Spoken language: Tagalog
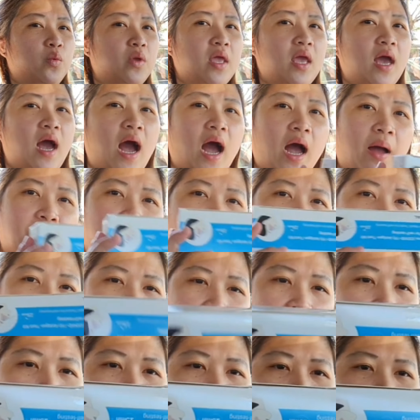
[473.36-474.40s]
we have
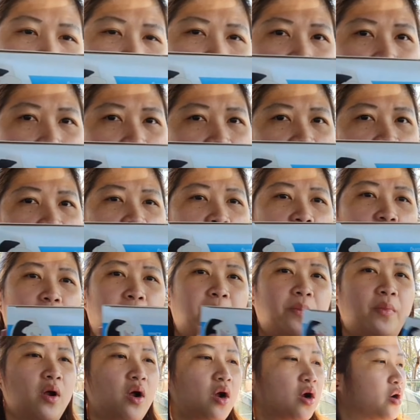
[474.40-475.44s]
another free
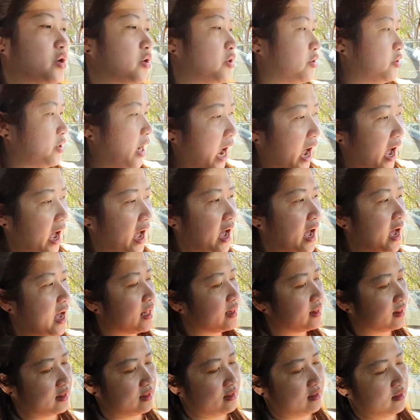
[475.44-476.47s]
of
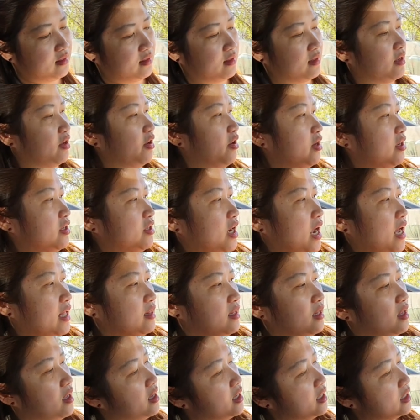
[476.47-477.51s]
rat. Yon,
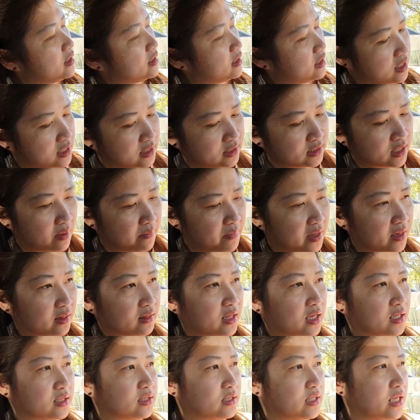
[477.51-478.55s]
rat.
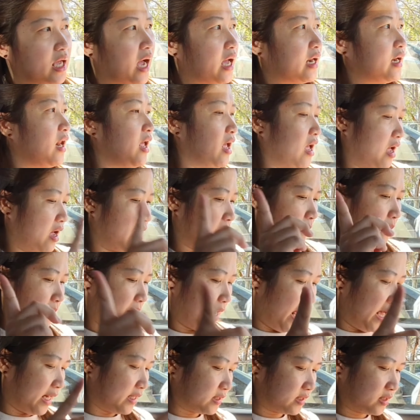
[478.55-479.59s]
C7 test yan.
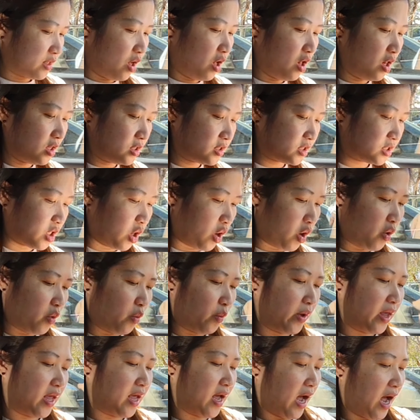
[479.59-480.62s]
Plus,
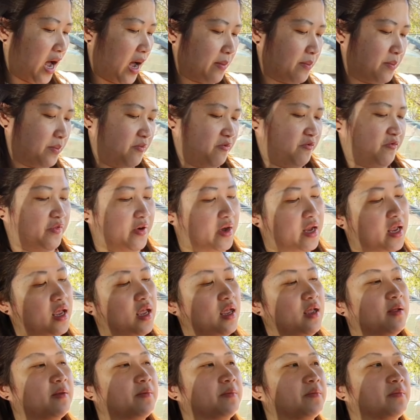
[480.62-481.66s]
also, we have
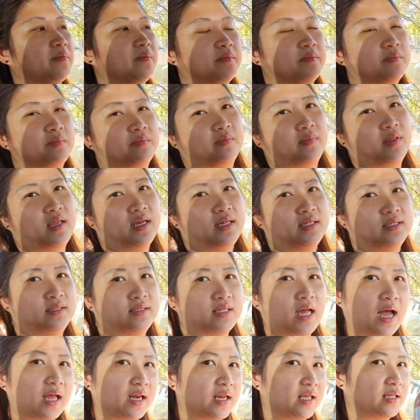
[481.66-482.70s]
free
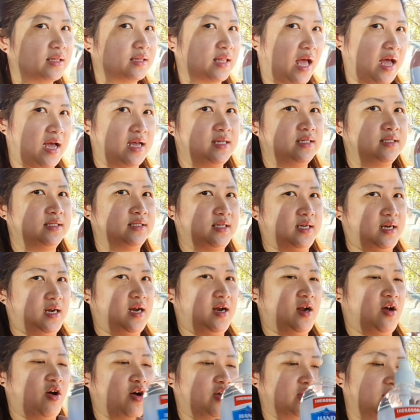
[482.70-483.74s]

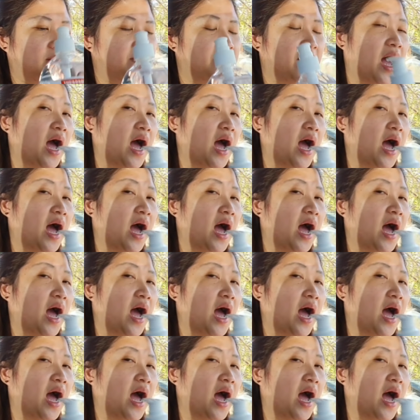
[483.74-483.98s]
sanitizer. O, ba?